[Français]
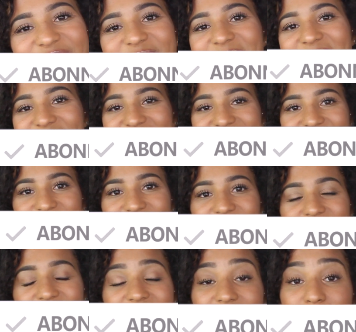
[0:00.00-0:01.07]
de mes
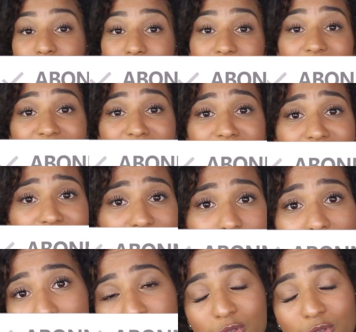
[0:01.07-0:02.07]
vidéos. Et enfin, n'hésitez pas à